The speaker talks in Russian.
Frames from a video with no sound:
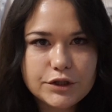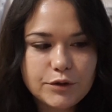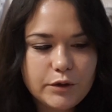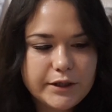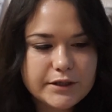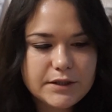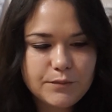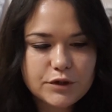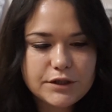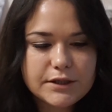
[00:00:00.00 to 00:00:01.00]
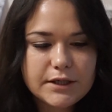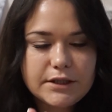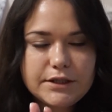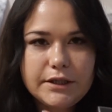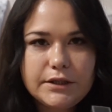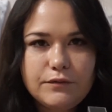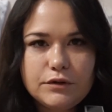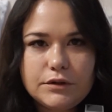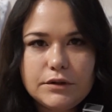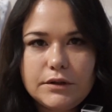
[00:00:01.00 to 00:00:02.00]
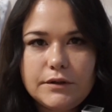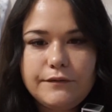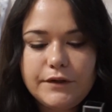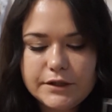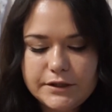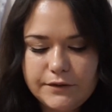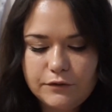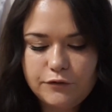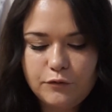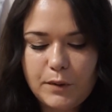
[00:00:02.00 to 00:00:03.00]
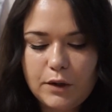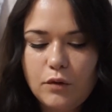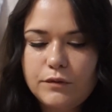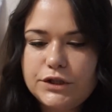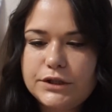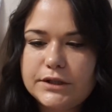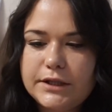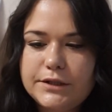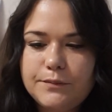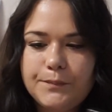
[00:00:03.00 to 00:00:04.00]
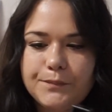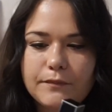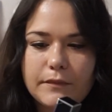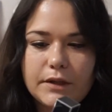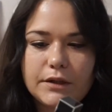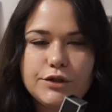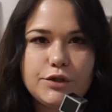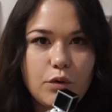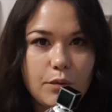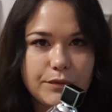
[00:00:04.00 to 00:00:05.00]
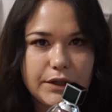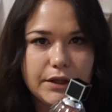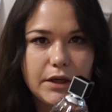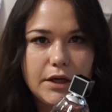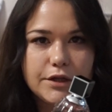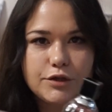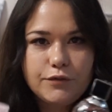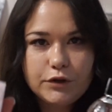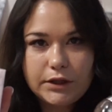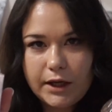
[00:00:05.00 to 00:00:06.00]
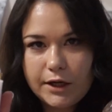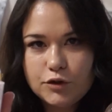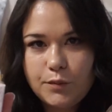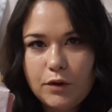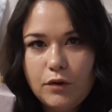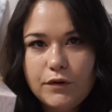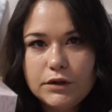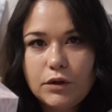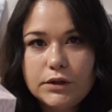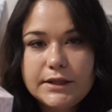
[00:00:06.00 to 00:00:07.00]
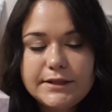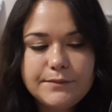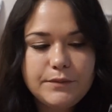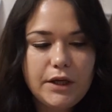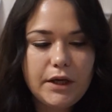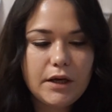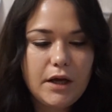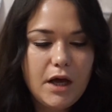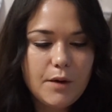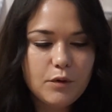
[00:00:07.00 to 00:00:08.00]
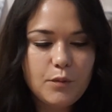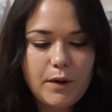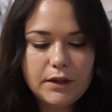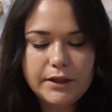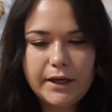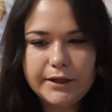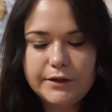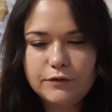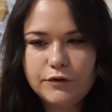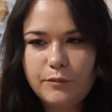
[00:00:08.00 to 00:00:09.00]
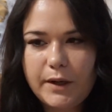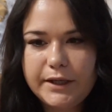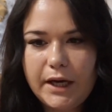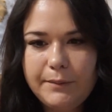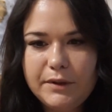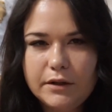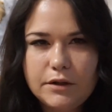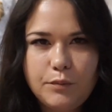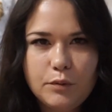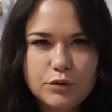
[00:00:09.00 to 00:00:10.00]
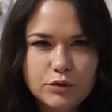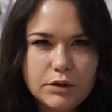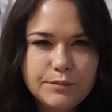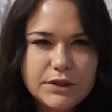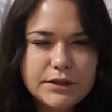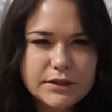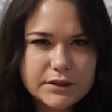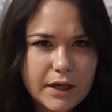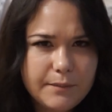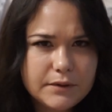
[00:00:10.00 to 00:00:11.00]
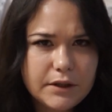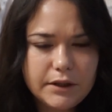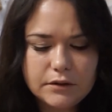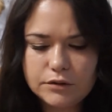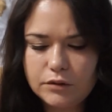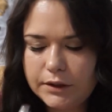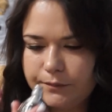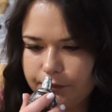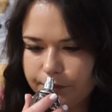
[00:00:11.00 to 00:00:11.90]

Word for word: что ли, если можно сказать. Это вот э, версия вот в упаковочке, знаете, э, темной, вот такая же упаковка, но она темнее. Покупала я это вот в Майами, я не помню, то ли мне сестра подарила, то ли